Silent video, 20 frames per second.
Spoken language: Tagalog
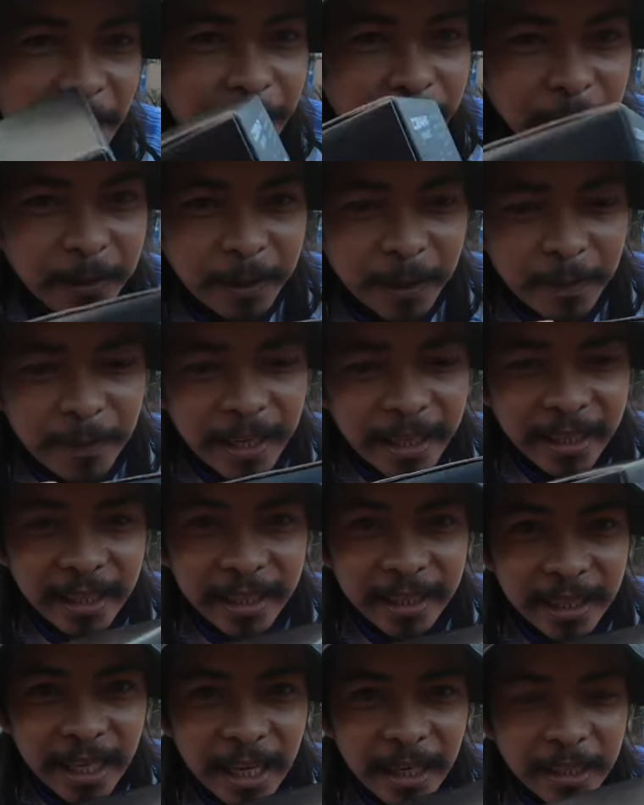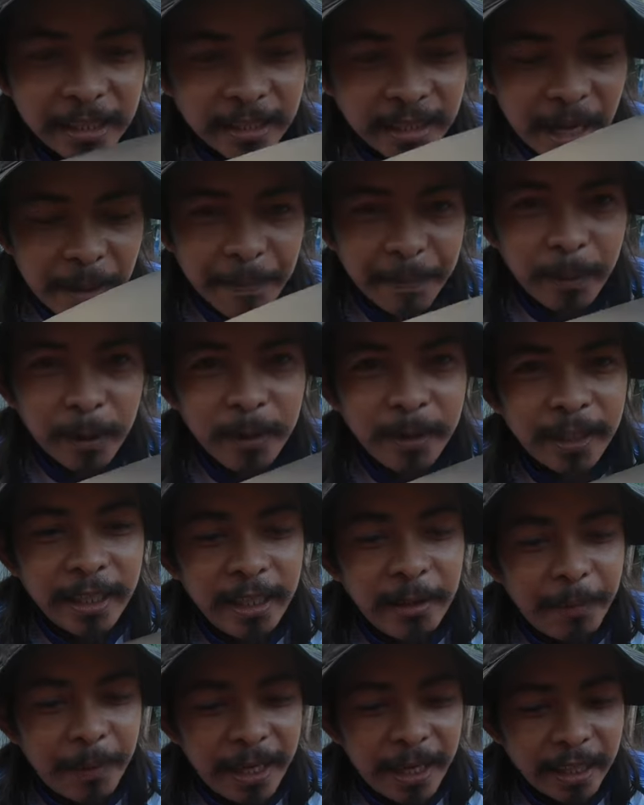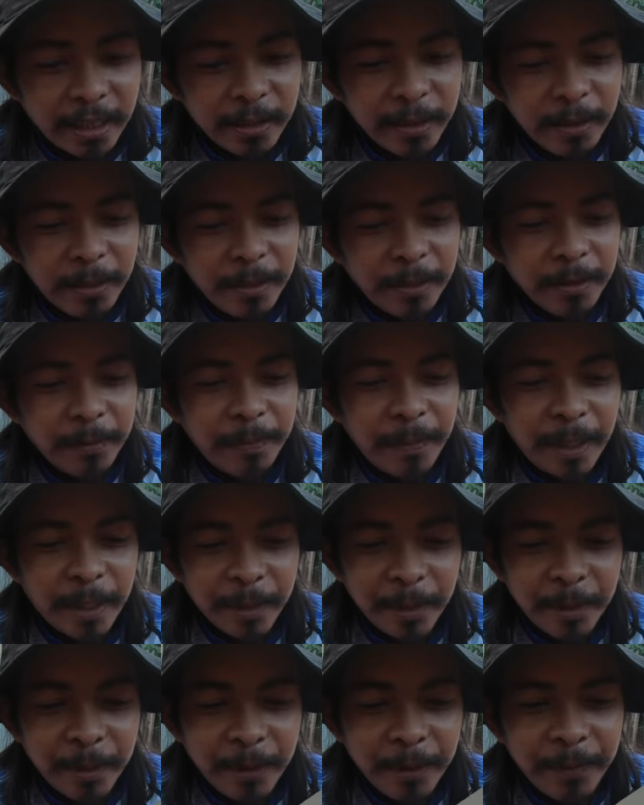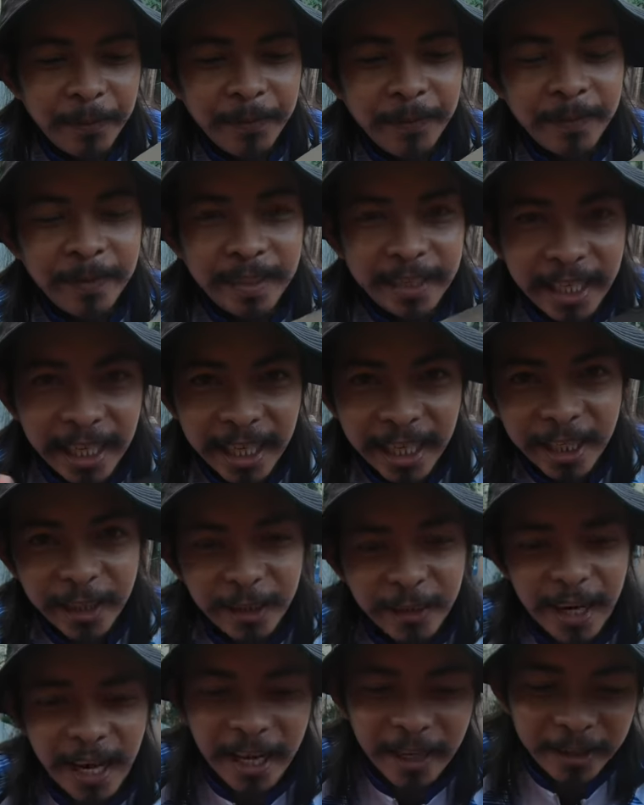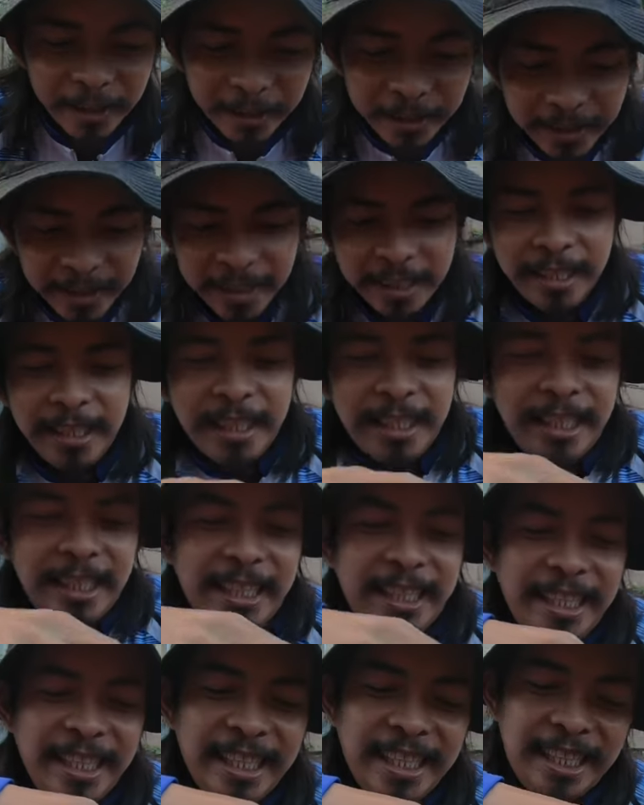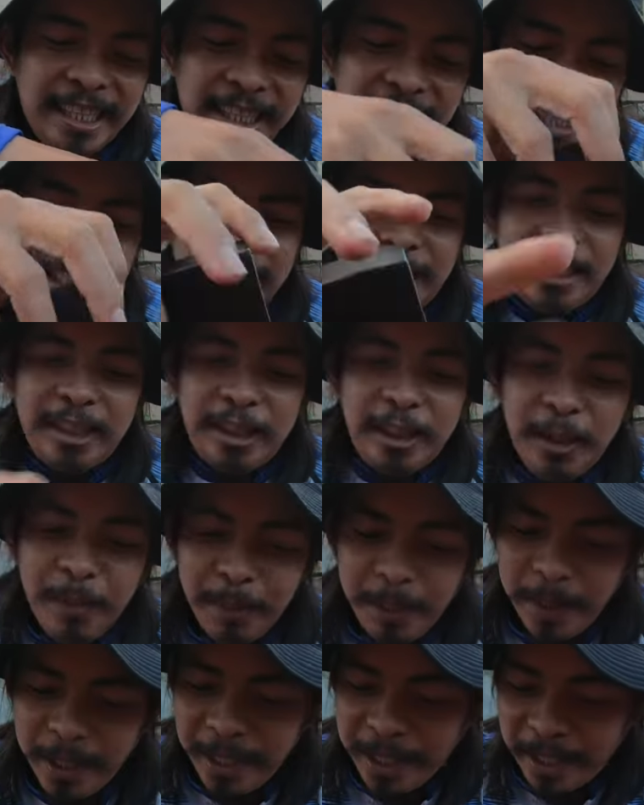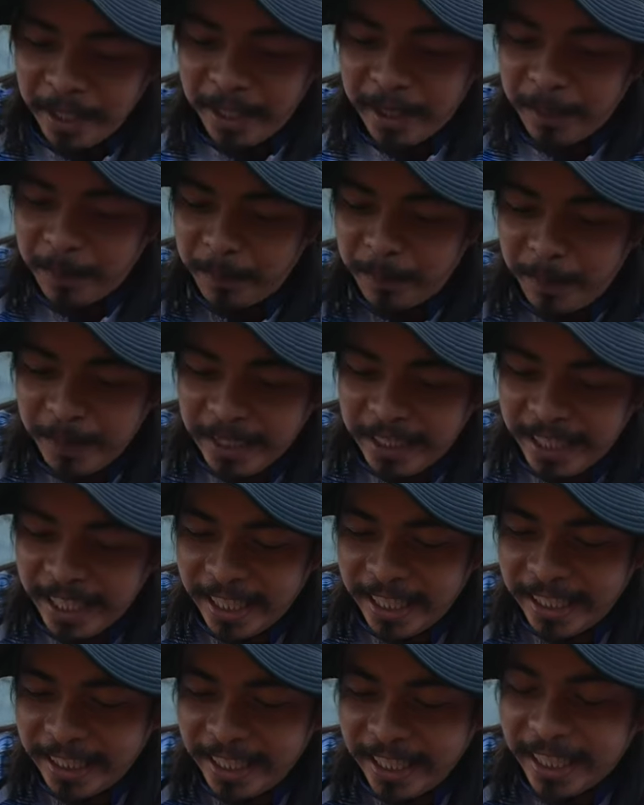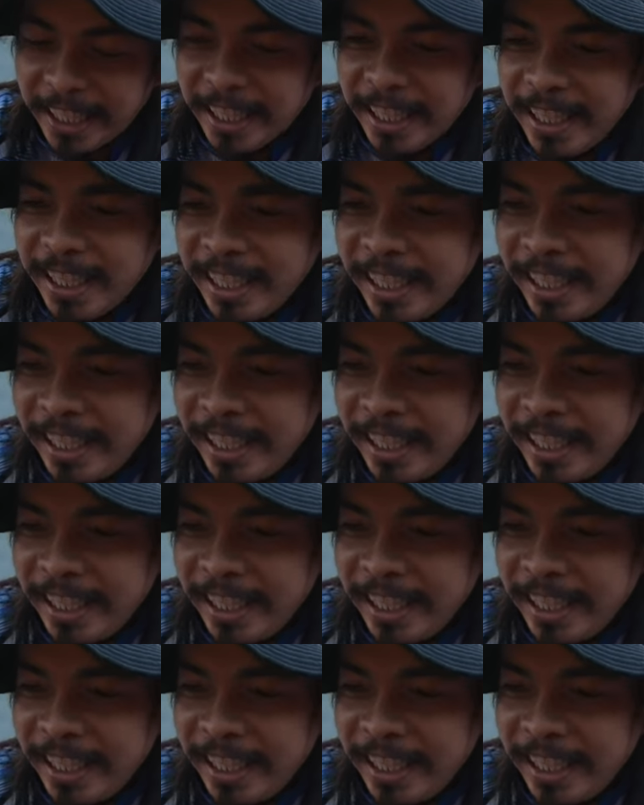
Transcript: pa to sa market ha. Ah. Sample drill pa lang to. Pero, nagkaroon na ako. Siyempre, bill tester eh.